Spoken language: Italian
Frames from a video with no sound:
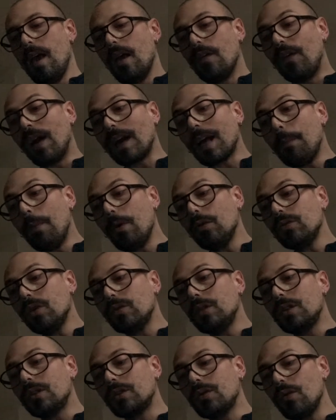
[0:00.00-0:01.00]
Vagabondo
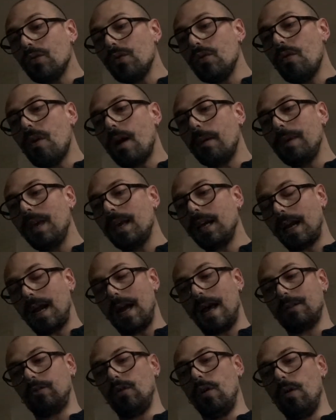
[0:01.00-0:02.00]
di sogno ha
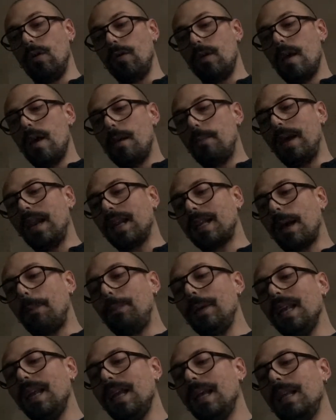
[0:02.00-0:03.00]
migrato per
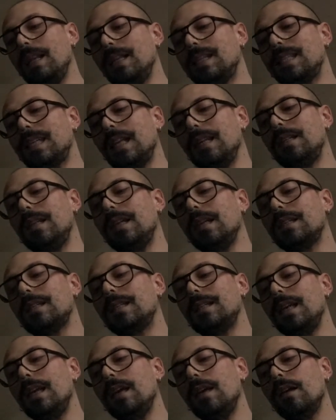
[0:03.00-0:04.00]
capire il
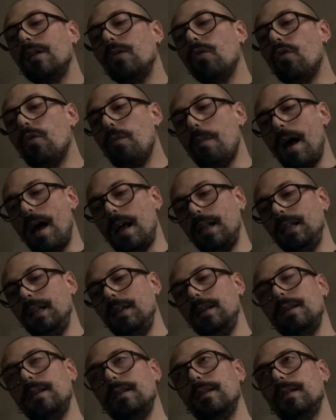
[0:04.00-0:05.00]
sentirsi
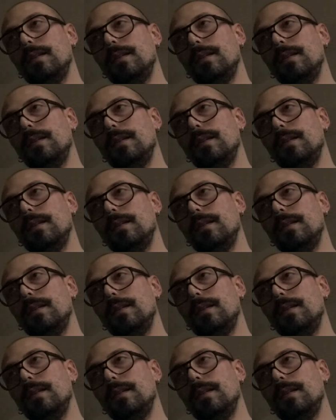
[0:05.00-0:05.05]
umani